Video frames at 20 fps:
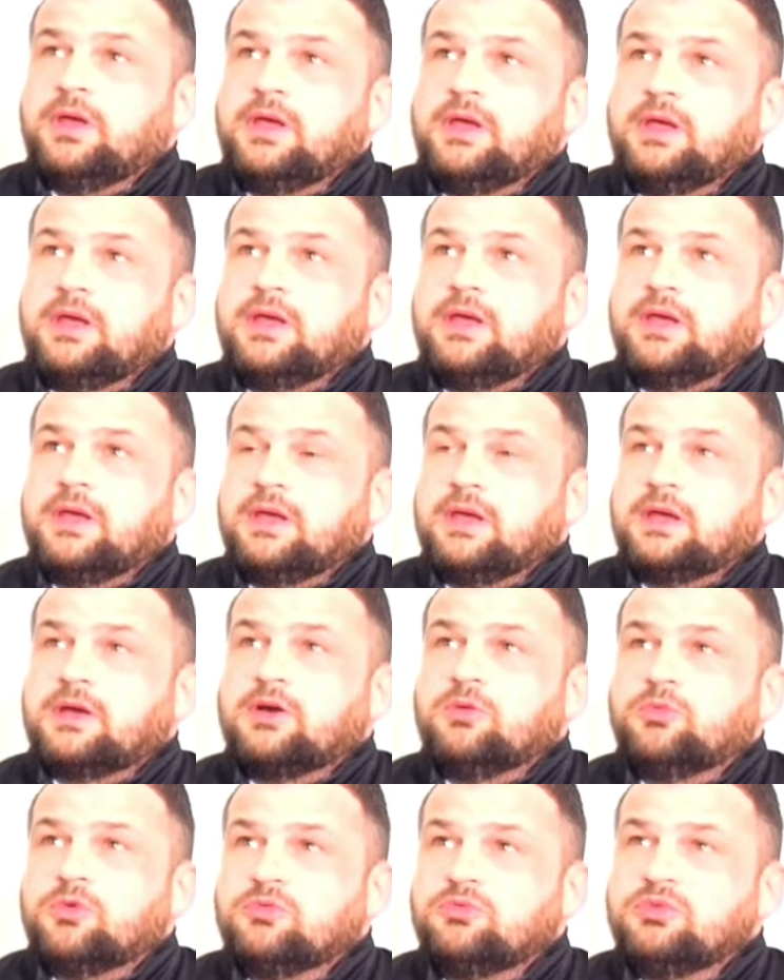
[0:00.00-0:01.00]
Et
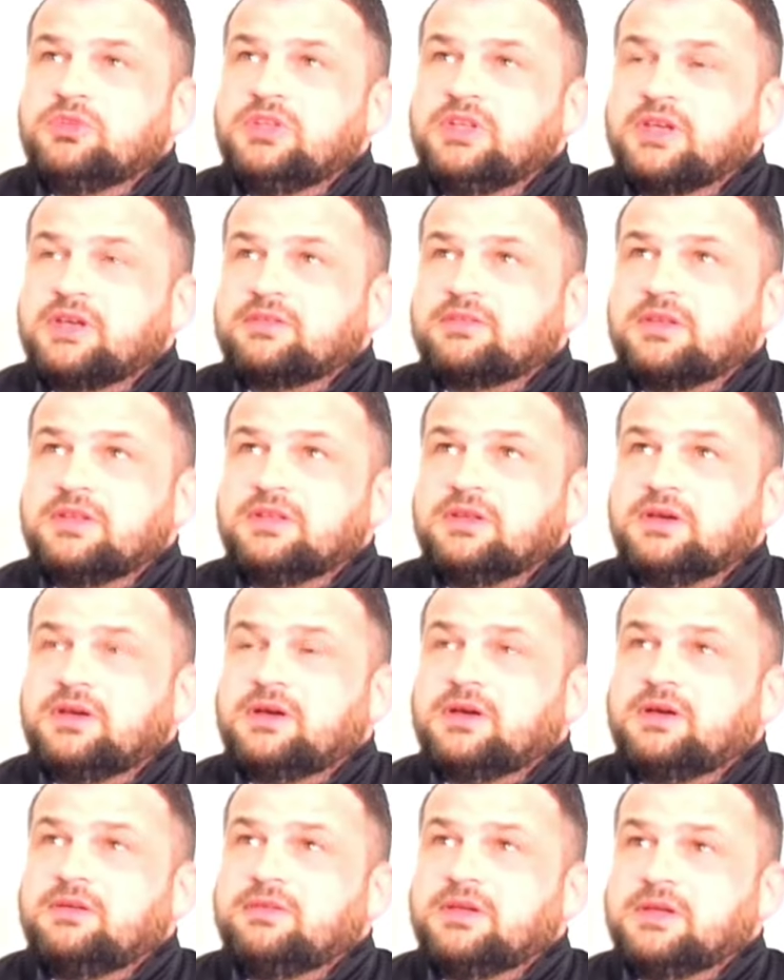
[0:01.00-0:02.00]
comment vous dire,
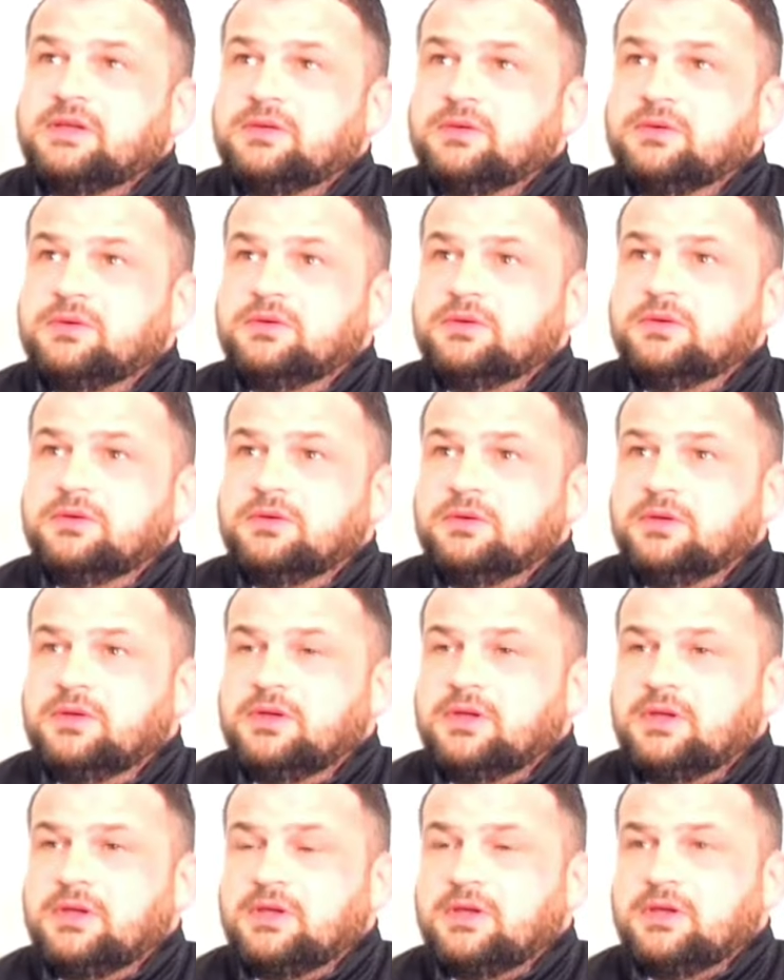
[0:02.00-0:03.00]
Seigneur, avec... Euh,
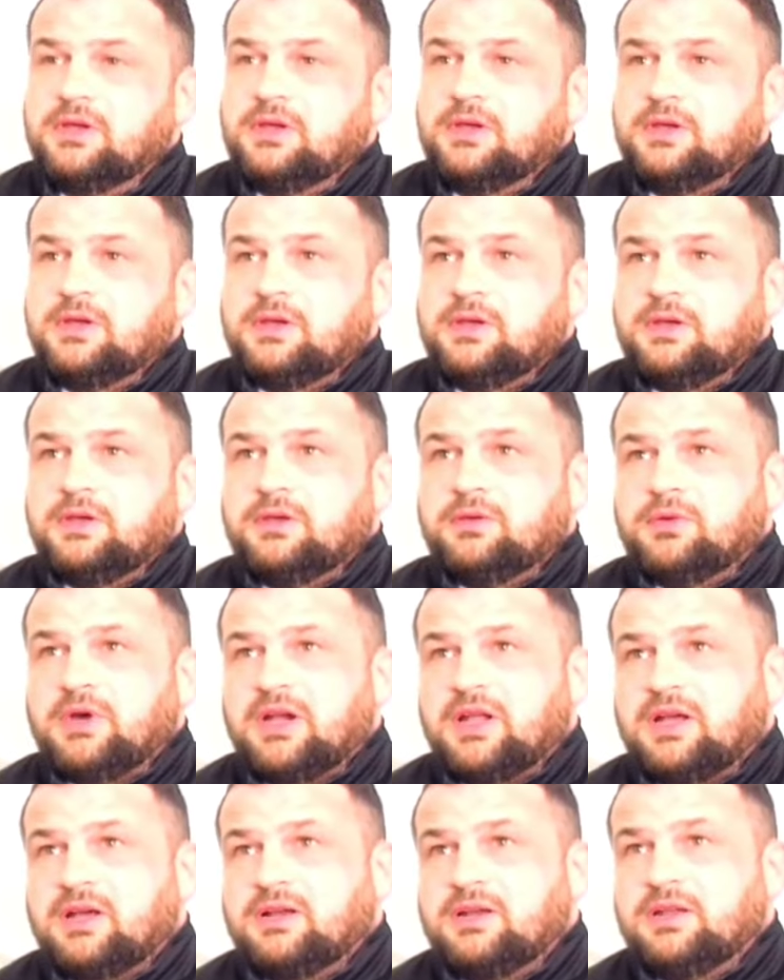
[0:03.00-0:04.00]

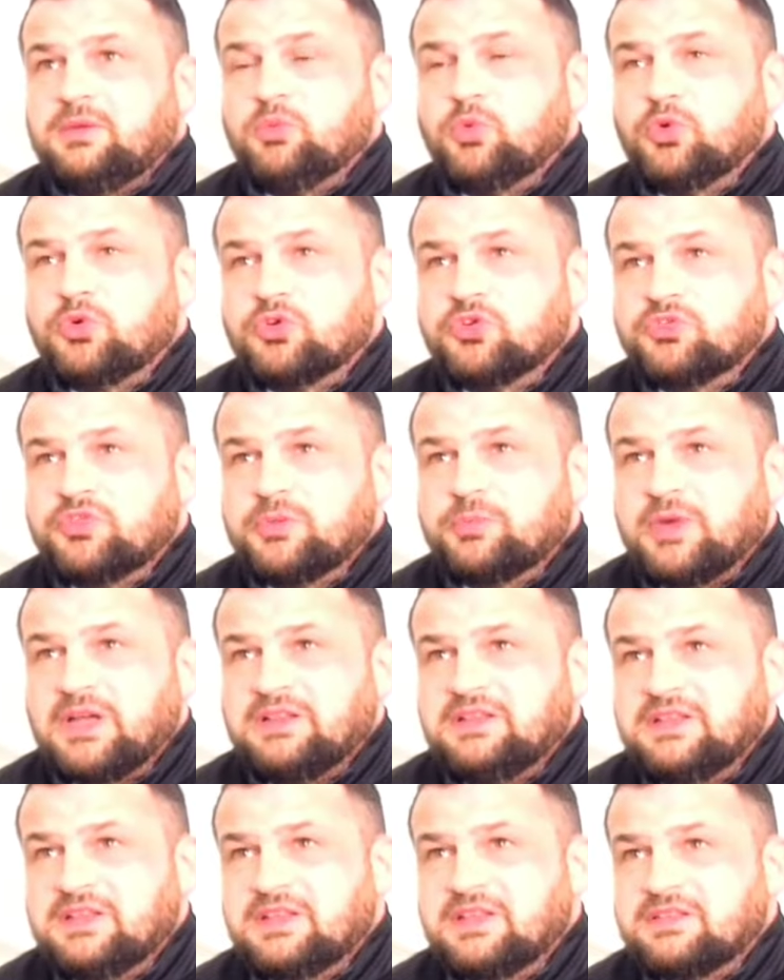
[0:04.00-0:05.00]
voilà, les mots que je vais
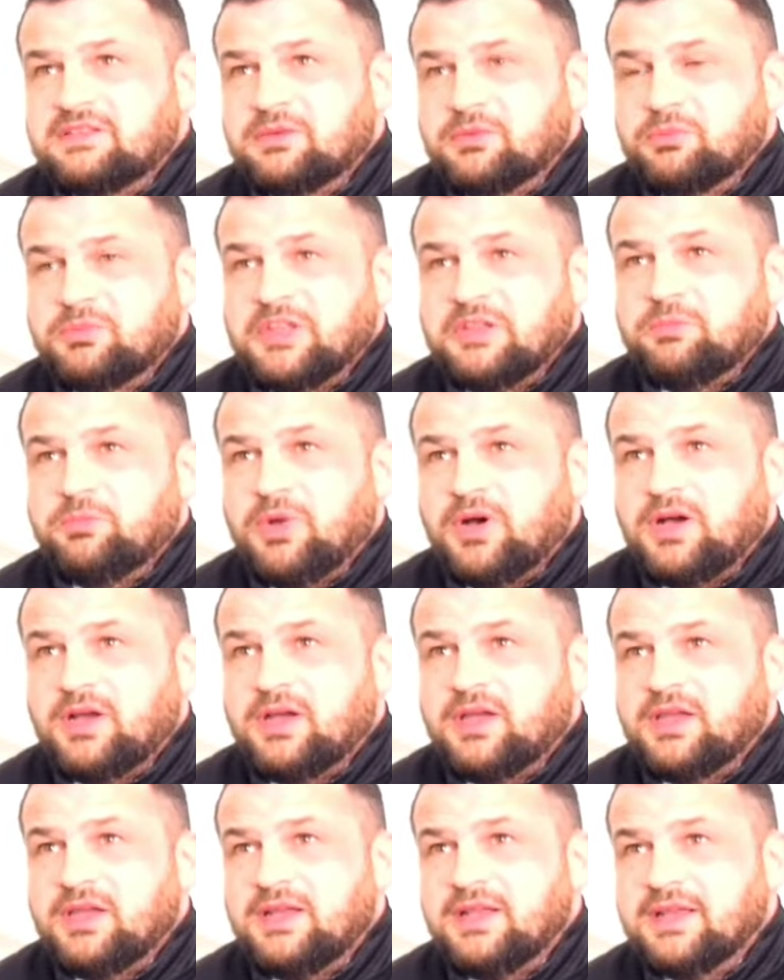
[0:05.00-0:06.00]
pratiquer sont peut-être
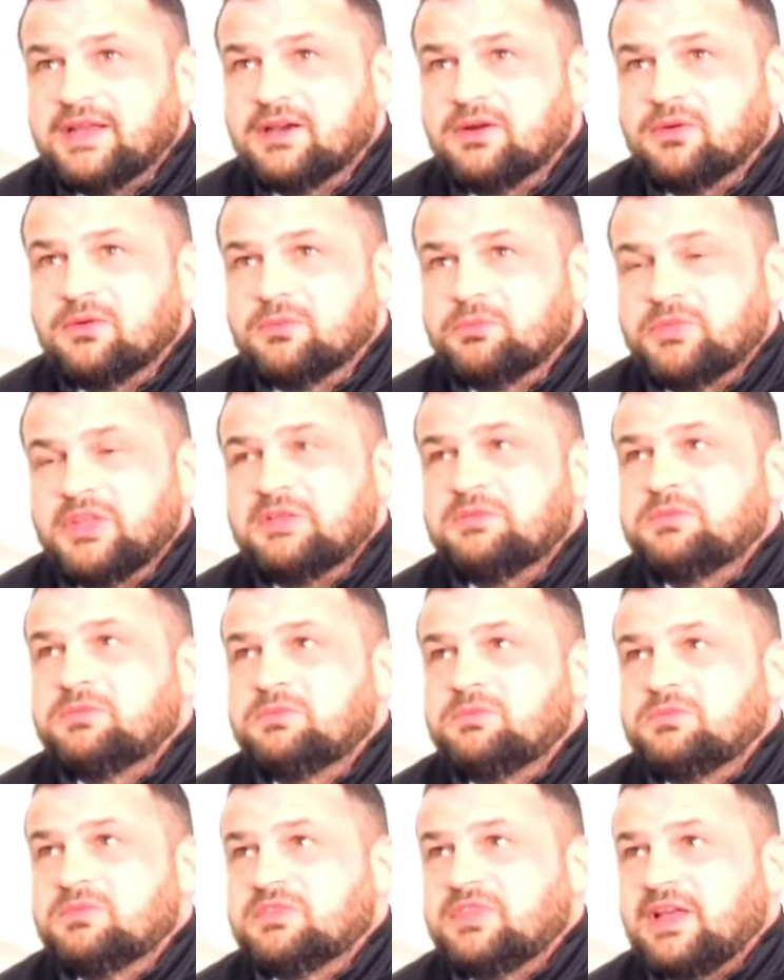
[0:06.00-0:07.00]
pas élégants, peut-être
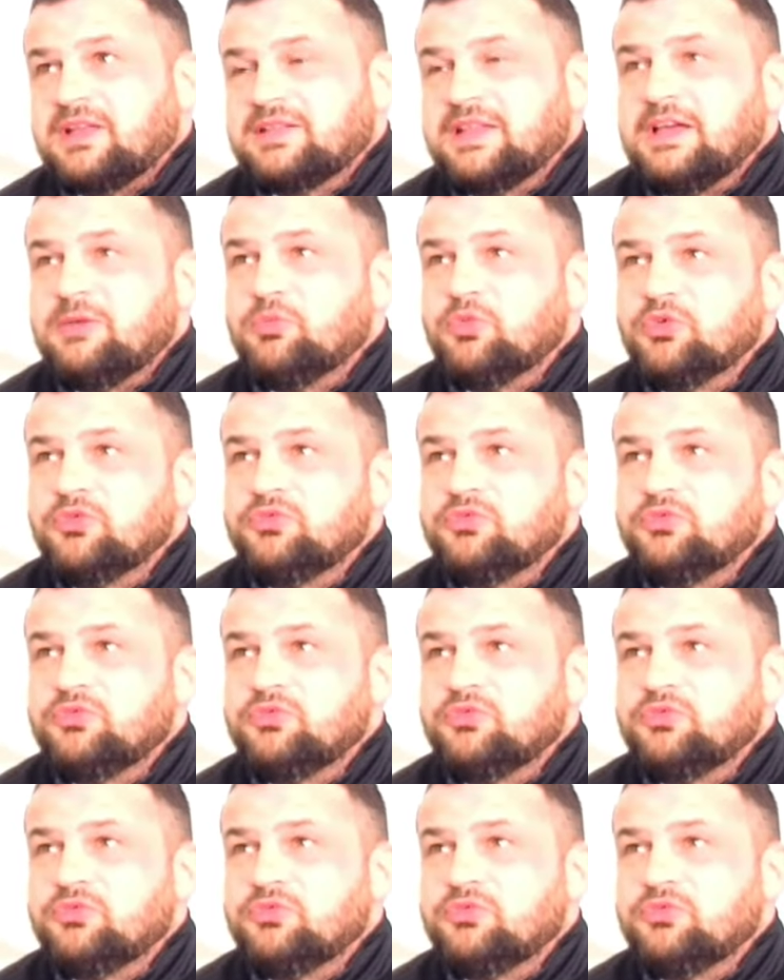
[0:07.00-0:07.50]
certains